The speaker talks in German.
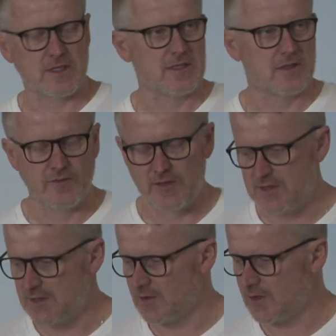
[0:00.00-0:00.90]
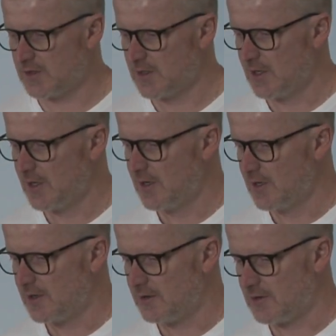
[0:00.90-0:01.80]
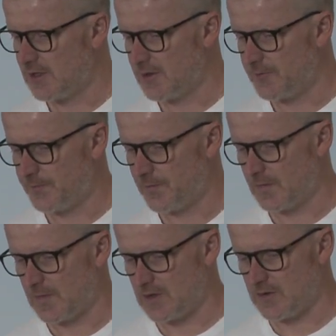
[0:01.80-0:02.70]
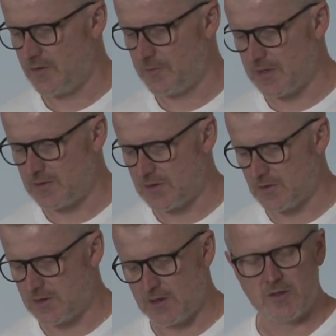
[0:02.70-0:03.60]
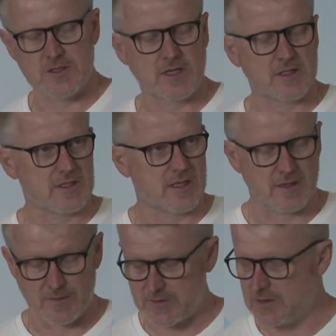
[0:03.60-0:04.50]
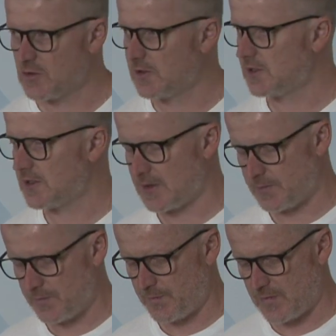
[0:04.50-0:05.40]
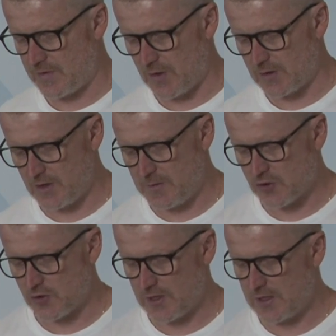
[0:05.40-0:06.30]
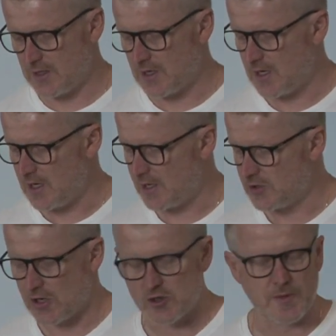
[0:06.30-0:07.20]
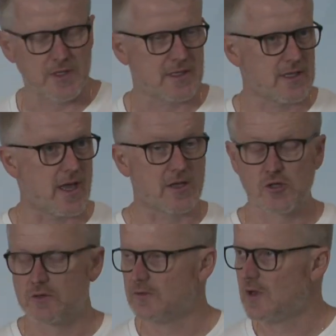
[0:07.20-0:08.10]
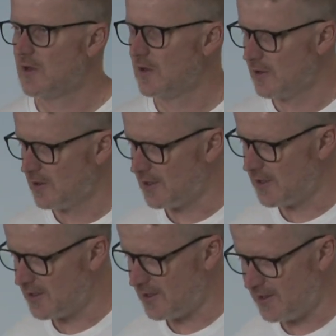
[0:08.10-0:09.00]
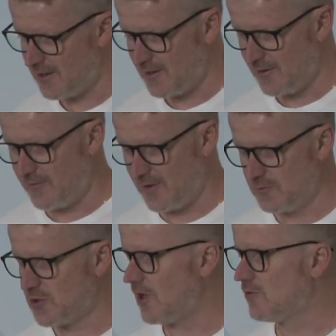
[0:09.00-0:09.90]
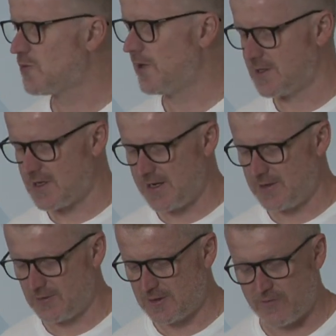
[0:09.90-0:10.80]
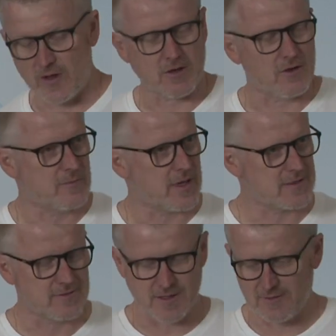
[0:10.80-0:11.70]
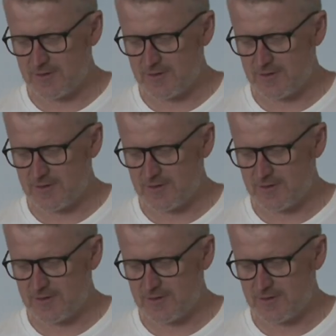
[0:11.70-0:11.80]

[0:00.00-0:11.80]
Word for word: Daniel Friesen dort. Oder, also wie Pastor Theodor sagt, äh, sein Sohn, er wollte immer schon ein, ein Schauspieler sein, ein Action-Filmschauspieler äh, sein. Und er wollte auch ein Pastor sein.